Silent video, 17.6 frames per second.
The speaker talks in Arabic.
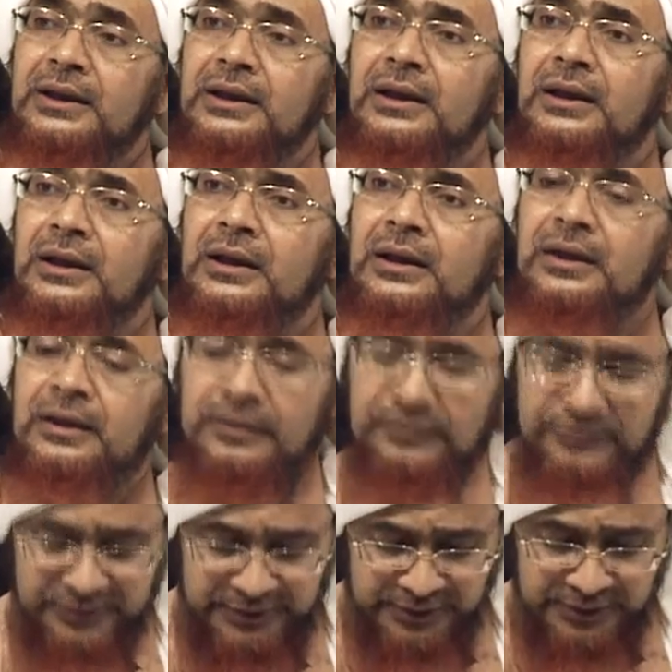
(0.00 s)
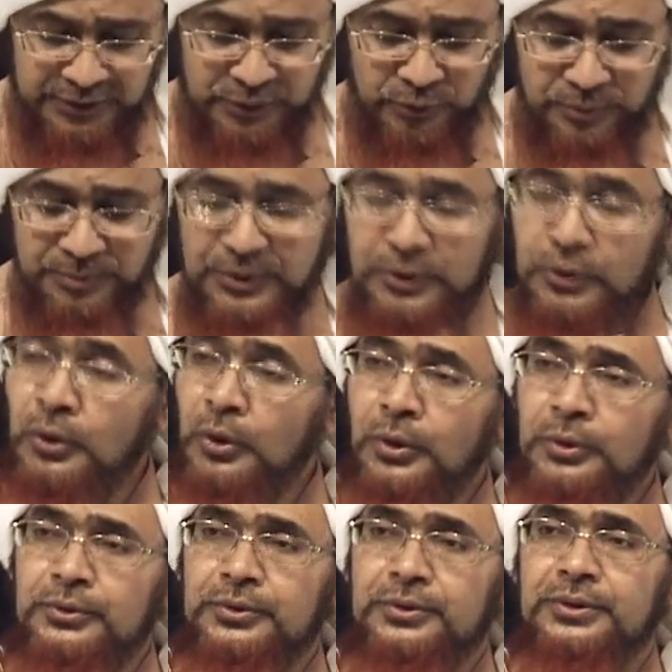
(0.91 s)
آه، في يوم
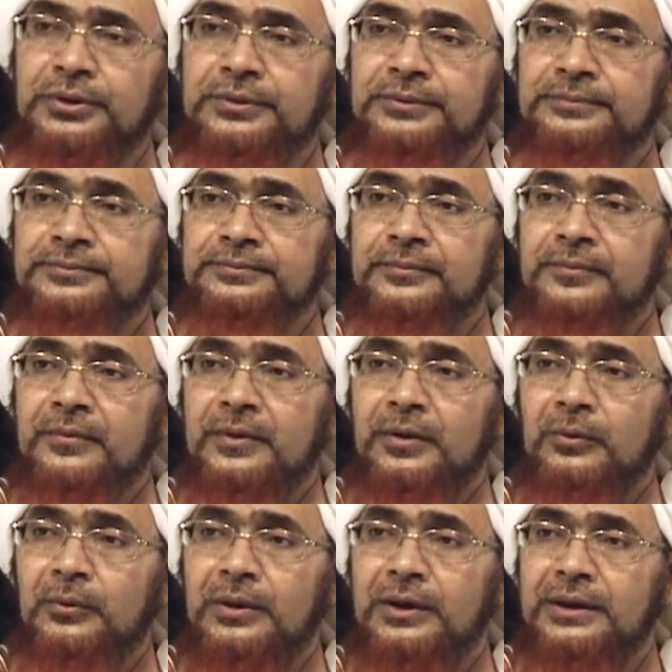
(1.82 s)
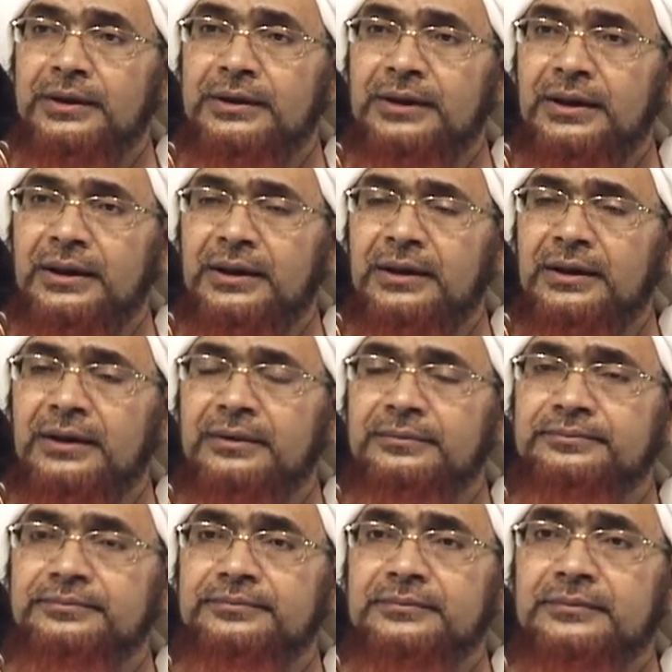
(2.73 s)
أحد ورجع
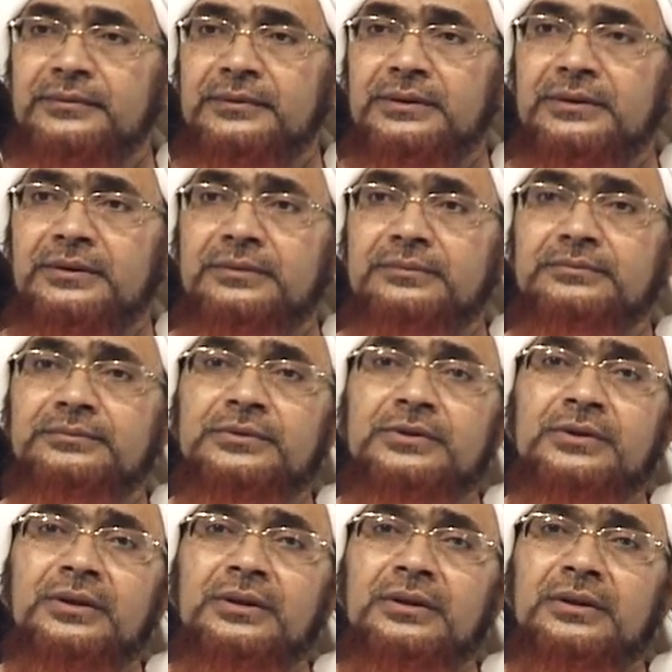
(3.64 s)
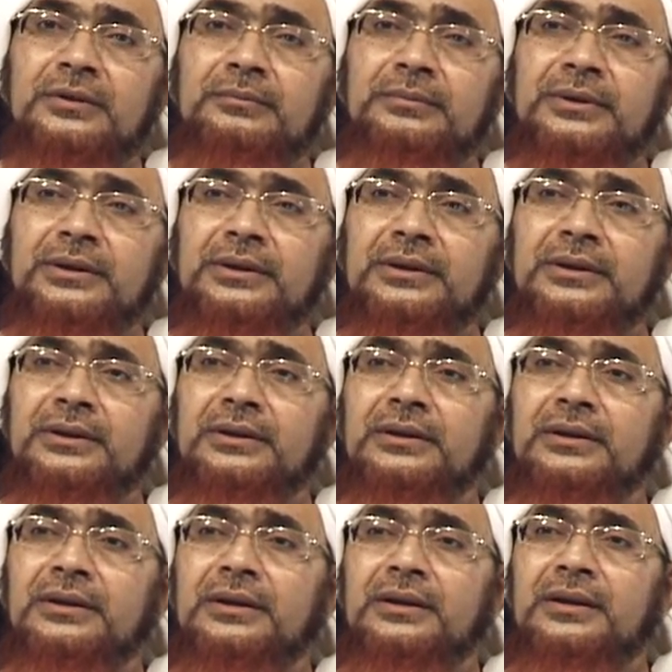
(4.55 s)

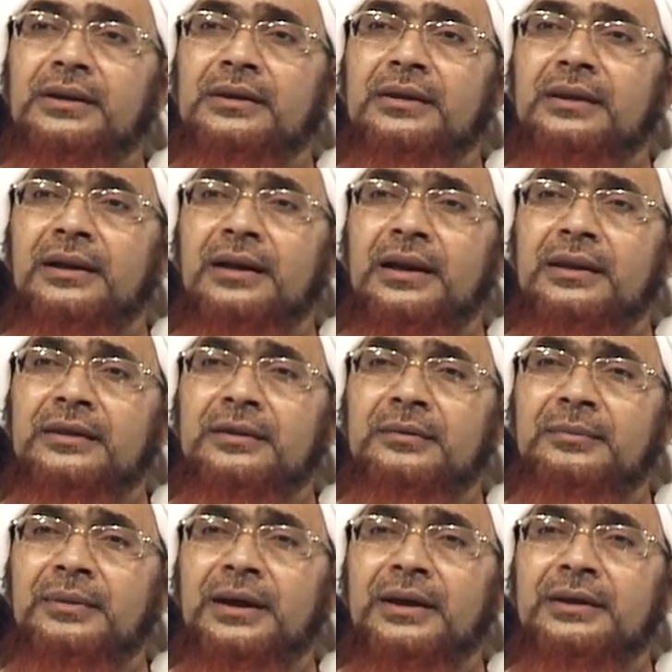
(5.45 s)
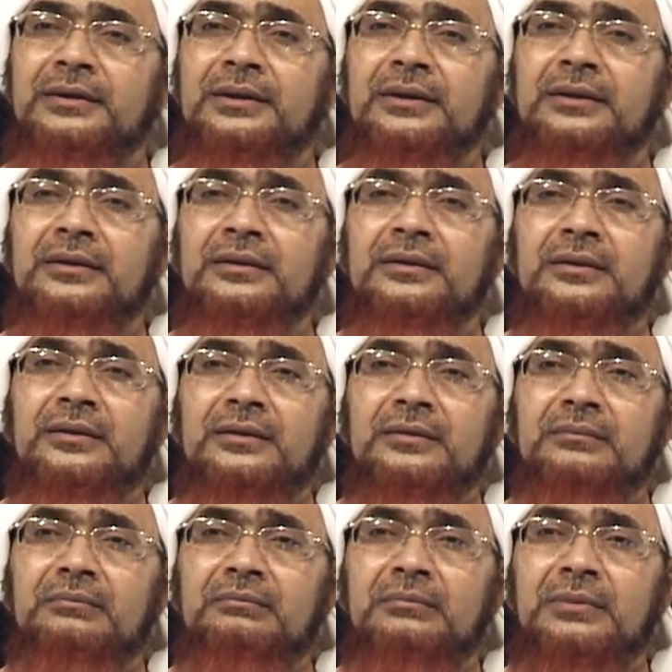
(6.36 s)
بثلاثمائة
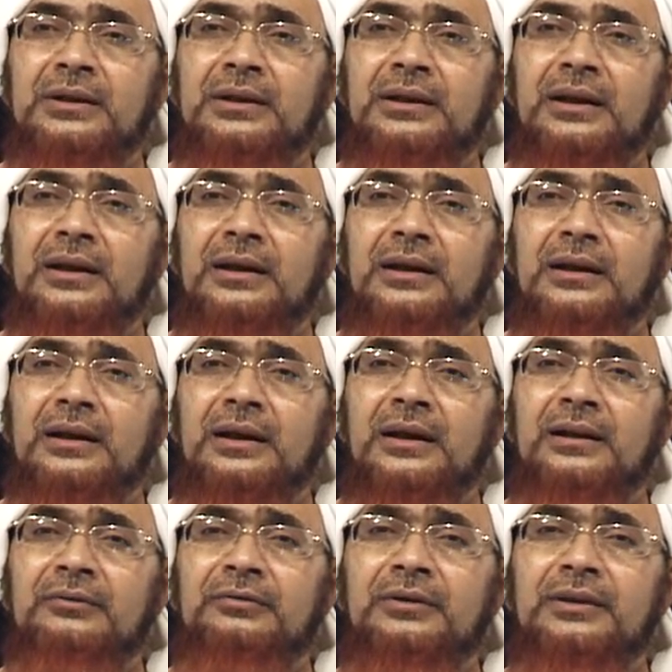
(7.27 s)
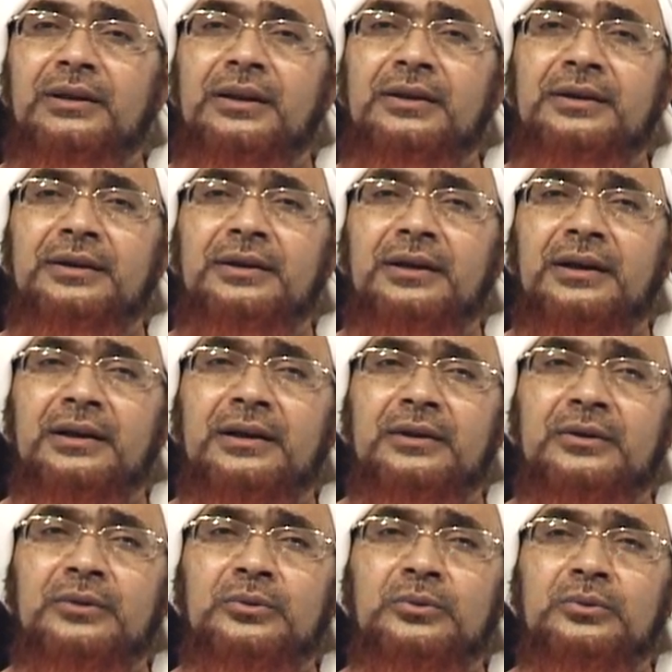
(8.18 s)
من الألف الذين
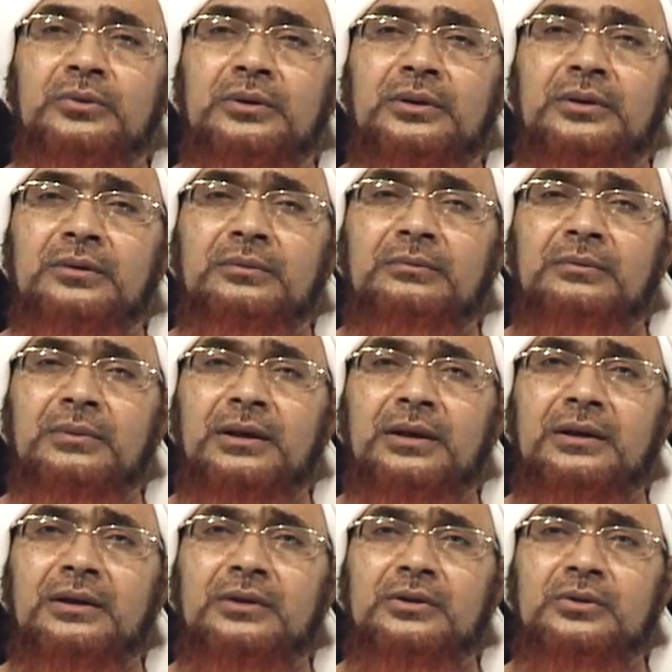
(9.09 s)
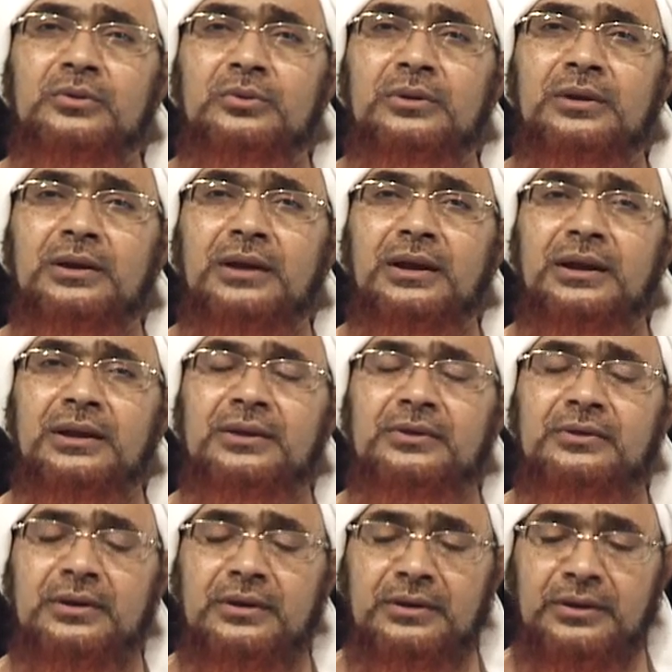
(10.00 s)
خرجوا مع رسول
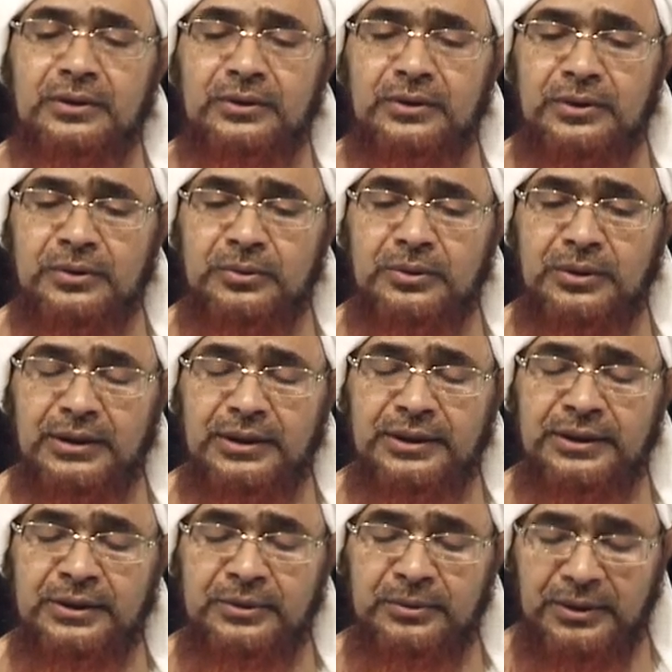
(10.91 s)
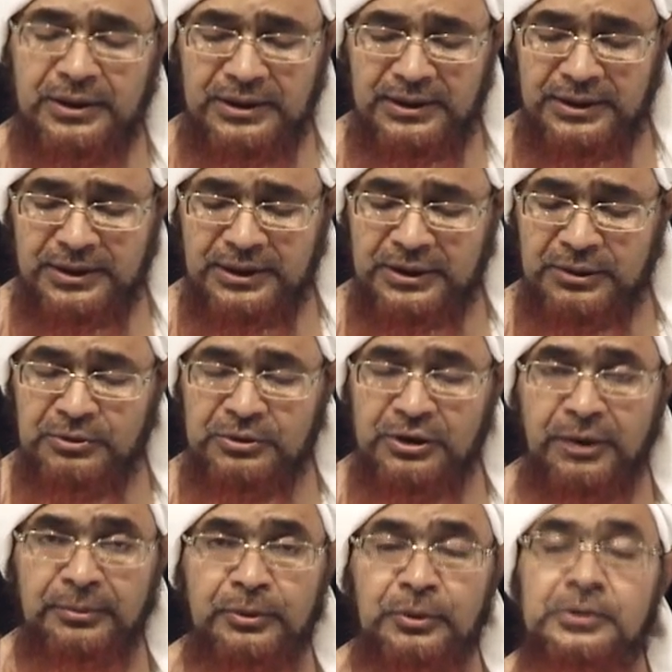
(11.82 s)
الله صلى الله عليه وعلى آله
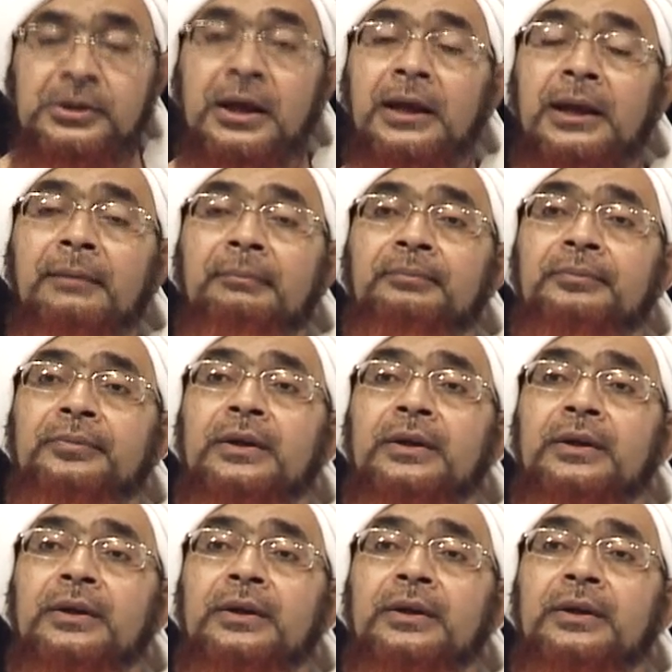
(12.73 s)
وصحبه وسلم